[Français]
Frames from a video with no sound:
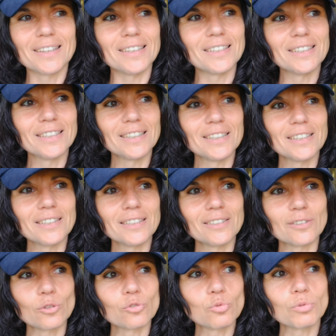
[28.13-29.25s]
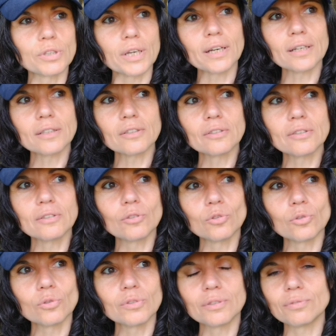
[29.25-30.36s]
et en tout cas
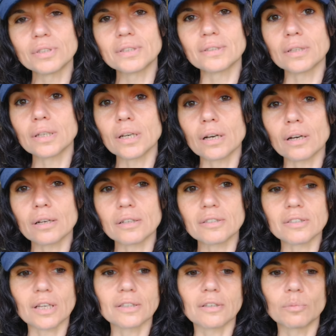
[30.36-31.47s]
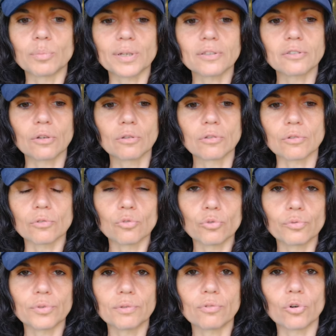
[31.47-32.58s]
d'éviter à certaines personnes
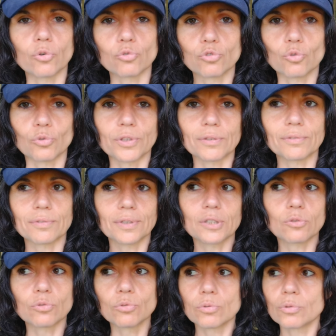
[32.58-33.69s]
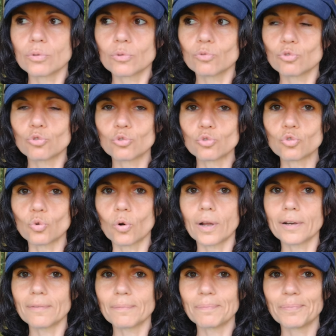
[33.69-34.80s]
de vivre ce qu'on a vécu ce
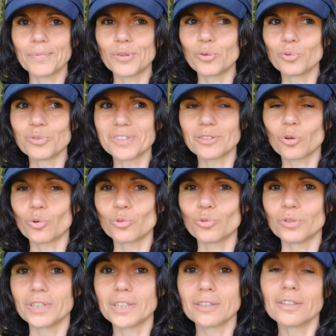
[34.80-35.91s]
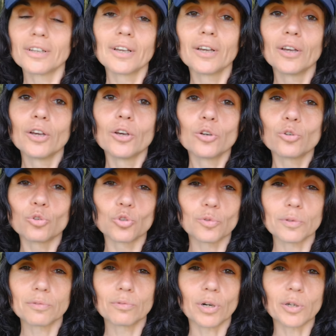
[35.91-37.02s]
jour-là dans cette randonnée que
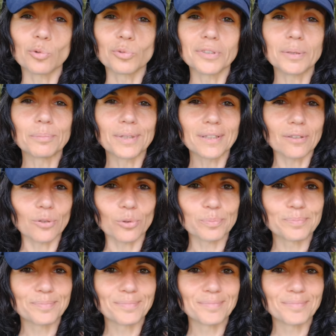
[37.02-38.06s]
je vais vous raconter maintenant.